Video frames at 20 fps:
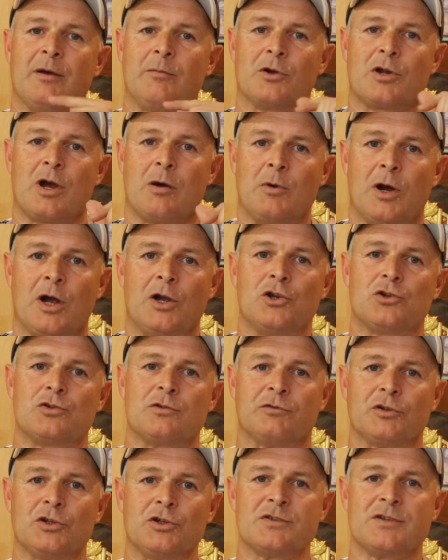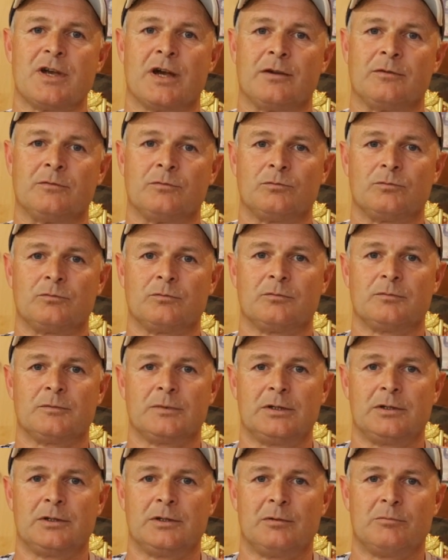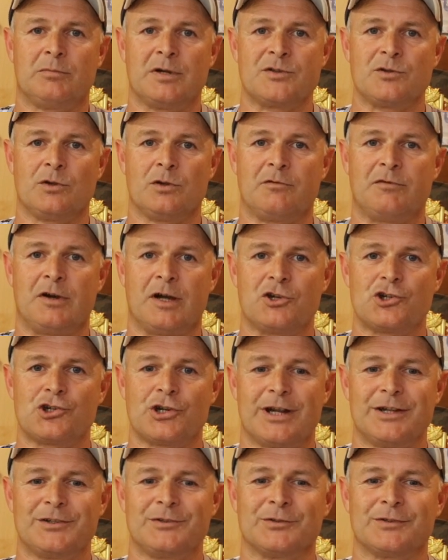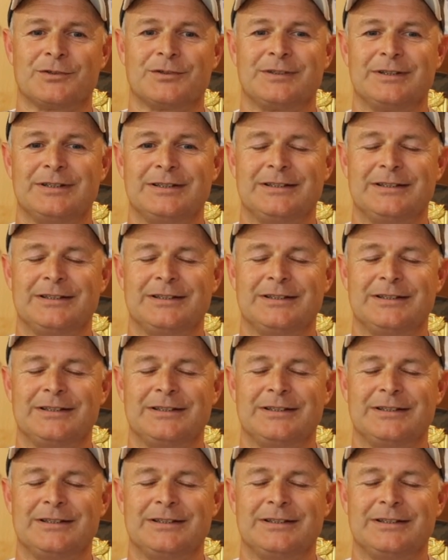mal, damit kann man eigentlich zufrieden sein bei so einer Veranstaltung.